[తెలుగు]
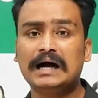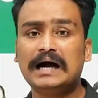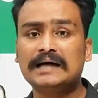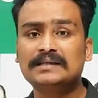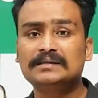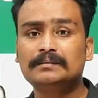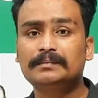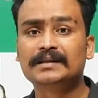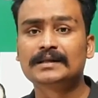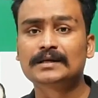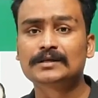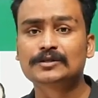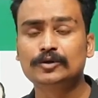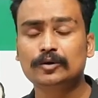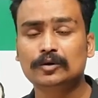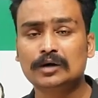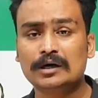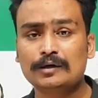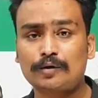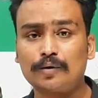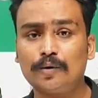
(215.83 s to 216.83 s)
ఆంధ్రప్రదేశ్
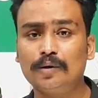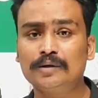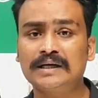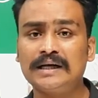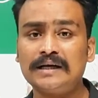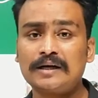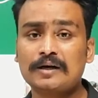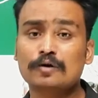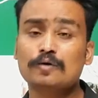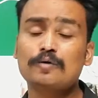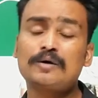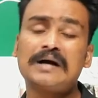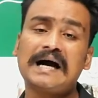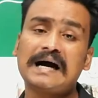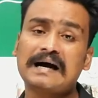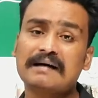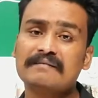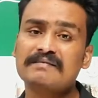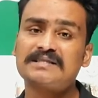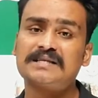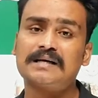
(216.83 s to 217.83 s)
యొక్క టోటల్ రుణ
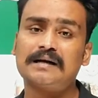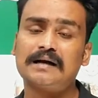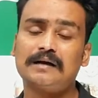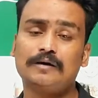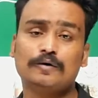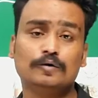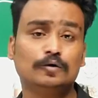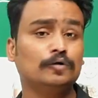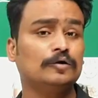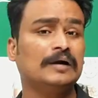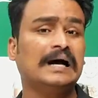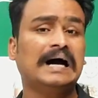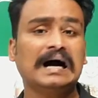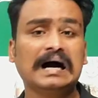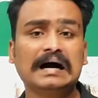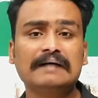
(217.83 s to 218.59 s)
అవసరాలు రుణ